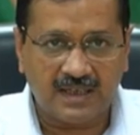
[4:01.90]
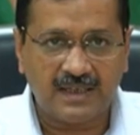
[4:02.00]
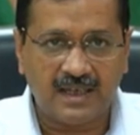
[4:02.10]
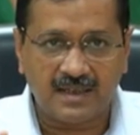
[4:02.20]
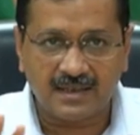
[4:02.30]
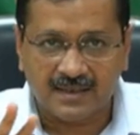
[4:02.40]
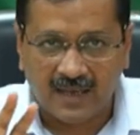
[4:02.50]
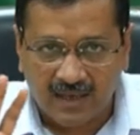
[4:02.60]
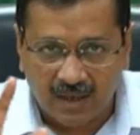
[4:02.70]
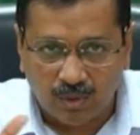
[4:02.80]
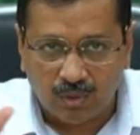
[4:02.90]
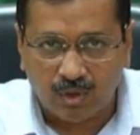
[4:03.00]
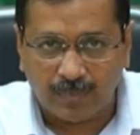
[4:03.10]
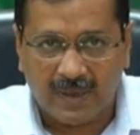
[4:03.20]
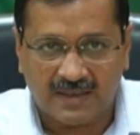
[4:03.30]
लिए इन सारे लोगों
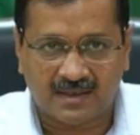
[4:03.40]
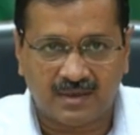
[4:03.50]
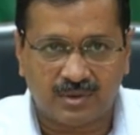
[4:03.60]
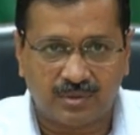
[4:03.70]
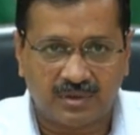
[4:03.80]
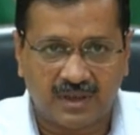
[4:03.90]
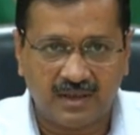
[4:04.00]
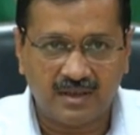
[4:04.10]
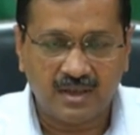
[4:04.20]
को पास की ज़रूरत है